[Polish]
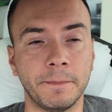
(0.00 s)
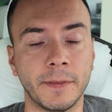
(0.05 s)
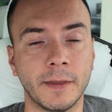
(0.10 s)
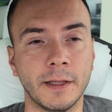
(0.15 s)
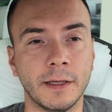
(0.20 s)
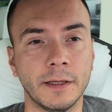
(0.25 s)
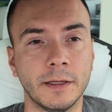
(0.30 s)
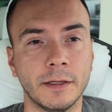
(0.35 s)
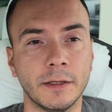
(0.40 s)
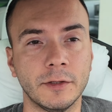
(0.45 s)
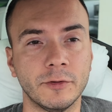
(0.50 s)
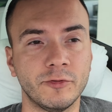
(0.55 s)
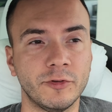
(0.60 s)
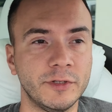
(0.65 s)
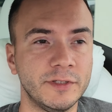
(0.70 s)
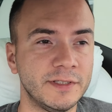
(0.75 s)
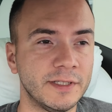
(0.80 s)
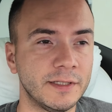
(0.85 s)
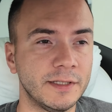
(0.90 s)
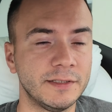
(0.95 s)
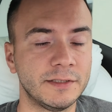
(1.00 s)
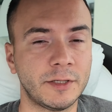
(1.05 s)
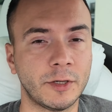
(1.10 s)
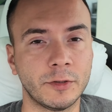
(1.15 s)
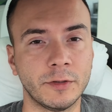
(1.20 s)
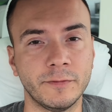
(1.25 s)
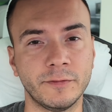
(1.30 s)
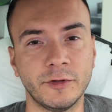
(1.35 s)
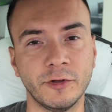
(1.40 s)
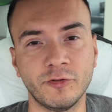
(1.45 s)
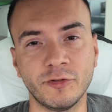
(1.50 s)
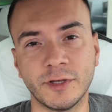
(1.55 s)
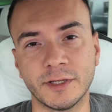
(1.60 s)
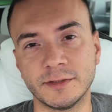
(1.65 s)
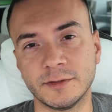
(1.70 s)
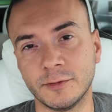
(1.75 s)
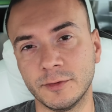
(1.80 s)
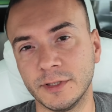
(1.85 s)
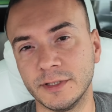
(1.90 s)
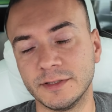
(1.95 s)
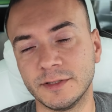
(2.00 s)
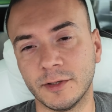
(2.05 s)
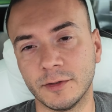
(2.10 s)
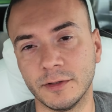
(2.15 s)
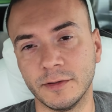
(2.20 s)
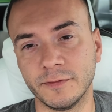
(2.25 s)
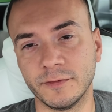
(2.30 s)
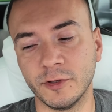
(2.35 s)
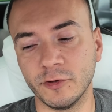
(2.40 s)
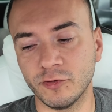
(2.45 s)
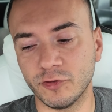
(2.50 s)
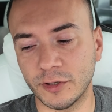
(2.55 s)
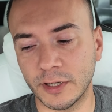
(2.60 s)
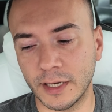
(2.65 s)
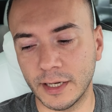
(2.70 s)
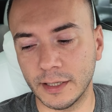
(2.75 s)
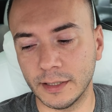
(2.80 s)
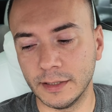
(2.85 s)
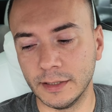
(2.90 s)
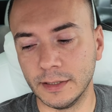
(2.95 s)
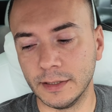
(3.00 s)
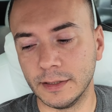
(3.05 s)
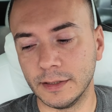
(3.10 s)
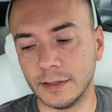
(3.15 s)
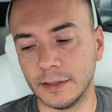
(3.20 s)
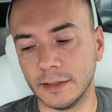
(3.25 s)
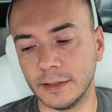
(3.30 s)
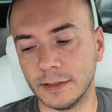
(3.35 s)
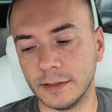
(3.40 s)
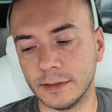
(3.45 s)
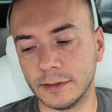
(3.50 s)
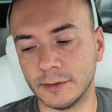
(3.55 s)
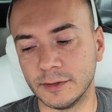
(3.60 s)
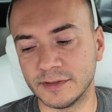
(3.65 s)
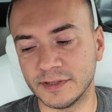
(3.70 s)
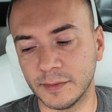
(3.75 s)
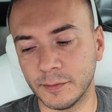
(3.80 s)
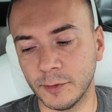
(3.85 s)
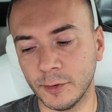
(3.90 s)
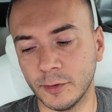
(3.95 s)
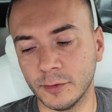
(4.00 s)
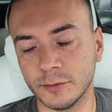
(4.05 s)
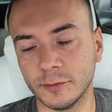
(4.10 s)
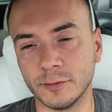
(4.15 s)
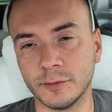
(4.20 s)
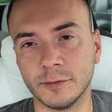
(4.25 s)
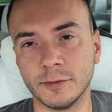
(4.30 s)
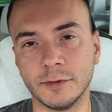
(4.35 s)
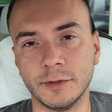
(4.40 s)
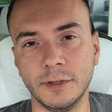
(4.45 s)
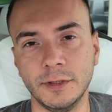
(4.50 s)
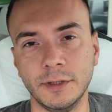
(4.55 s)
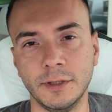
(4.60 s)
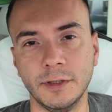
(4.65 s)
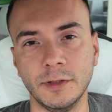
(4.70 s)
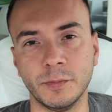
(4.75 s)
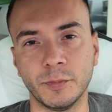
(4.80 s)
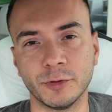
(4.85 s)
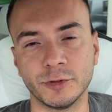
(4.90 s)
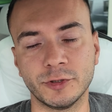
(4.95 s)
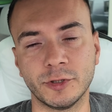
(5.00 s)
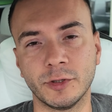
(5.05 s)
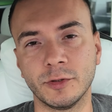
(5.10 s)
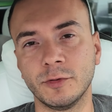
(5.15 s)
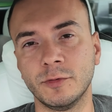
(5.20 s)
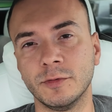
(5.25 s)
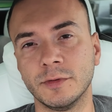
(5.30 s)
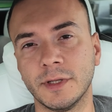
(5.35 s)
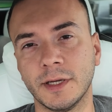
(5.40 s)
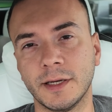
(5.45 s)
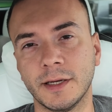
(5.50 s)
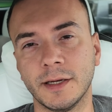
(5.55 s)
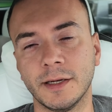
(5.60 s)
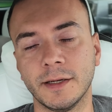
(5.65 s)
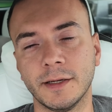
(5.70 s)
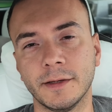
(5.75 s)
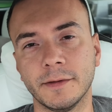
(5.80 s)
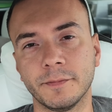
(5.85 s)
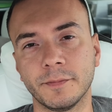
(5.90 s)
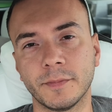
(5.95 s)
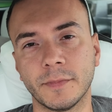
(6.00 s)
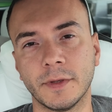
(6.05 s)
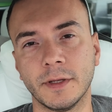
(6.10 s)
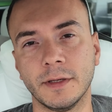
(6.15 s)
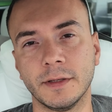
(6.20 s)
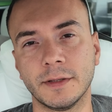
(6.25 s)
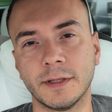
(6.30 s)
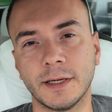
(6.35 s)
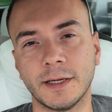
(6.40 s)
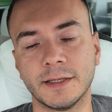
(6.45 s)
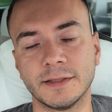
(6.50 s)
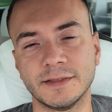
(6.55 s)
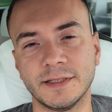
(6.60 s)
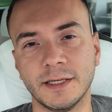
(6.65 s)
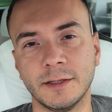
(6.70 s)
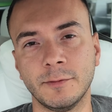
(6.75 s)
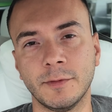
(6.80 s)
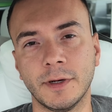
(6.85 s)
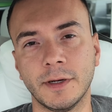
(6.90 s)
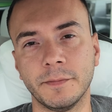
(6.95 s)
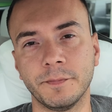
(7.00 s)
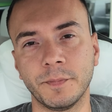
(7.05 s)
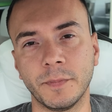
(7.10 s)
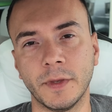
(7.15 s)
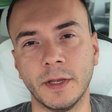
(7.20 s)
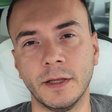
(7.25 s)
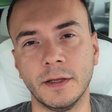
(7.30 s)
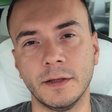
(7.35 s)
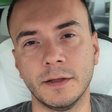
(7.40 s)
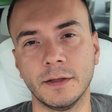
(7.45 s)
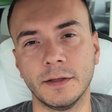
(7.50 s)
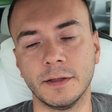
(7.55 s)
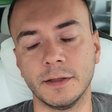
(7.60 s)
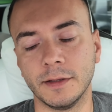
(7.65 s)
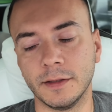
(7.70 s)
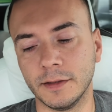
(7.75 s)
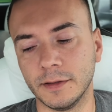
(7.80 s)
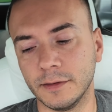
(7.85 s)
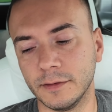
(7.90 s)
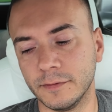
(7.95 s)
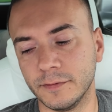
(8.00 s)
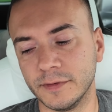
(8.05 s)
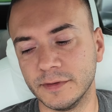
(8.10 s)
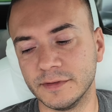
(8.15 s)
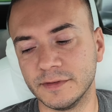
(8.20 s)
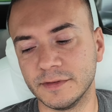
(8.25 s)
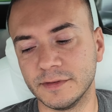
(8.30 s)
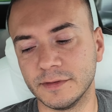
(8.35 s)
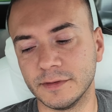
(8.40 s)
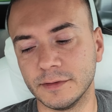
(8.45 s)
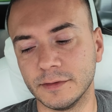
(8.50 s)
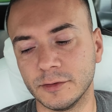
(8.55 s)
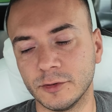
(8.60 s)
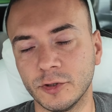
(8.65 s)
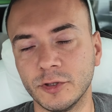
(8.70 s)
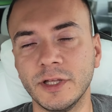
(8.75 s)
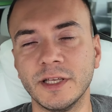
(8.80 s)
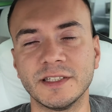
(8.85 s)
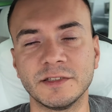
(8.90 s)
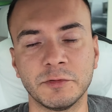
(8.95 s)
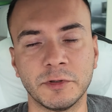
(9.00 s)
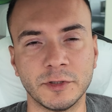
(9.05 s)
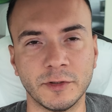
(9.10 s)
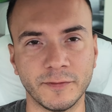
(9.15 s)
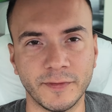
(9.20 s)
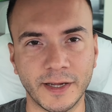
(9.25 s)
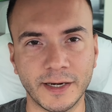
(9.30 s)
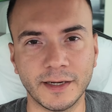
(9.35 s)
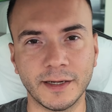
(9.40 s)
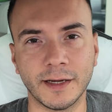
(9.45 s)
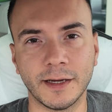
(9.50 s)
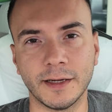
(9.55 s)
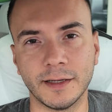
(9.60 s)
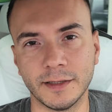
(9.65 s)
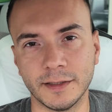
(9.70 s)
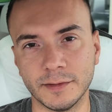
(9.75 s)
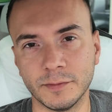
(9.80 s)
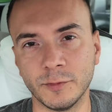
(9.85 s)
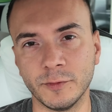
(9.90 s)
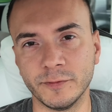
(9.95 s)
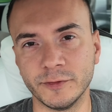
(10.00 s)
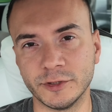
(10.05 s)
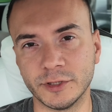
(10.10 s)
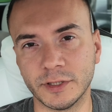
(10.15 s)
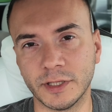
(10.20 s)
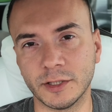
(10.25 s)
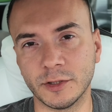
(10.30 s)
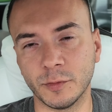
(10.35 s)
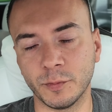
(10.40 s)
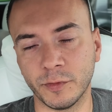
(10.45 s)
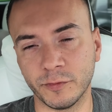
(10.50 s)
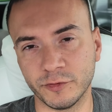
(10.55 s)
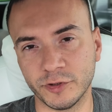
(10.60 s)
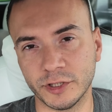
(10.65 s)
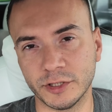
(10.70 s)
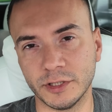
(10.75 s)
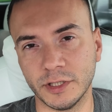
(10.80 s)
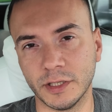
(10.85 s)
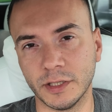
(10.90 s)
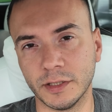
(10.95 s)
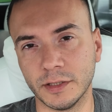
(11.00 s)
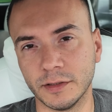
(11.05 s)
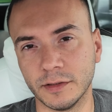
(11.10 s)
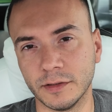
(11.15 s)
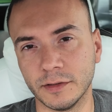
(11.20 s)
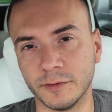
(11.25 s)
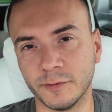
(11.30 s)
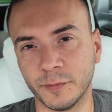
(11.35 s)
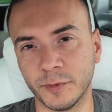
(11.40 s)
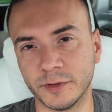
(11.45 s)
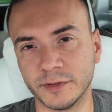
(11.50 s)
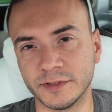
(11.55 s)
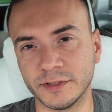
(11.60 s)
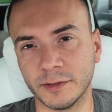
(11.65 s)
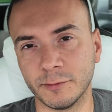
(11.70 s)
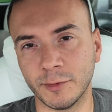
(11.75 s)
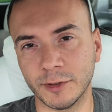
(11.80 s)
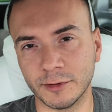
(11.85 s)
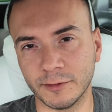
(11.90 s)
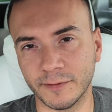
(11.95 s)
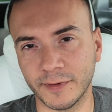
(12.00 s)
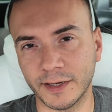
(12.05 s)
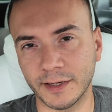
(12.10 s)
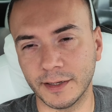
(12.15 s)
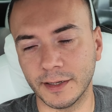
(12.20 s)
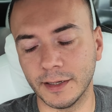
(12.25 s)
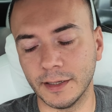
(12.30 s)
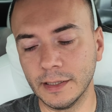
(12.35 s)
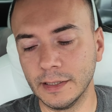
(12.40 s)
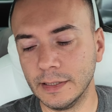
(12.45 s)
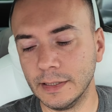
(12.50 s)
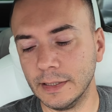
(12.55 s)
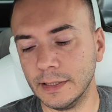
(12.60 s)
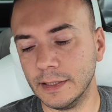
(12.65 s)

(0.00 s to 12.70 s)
E, czyli z jednej strony wtyczka, z drugiej strony wtyczka, E, do samochodu i po środku taka, e, taka cegła. E, więc to nie jest ładowarka, ale mówi się na to powszechnie w Polsce ładowarka.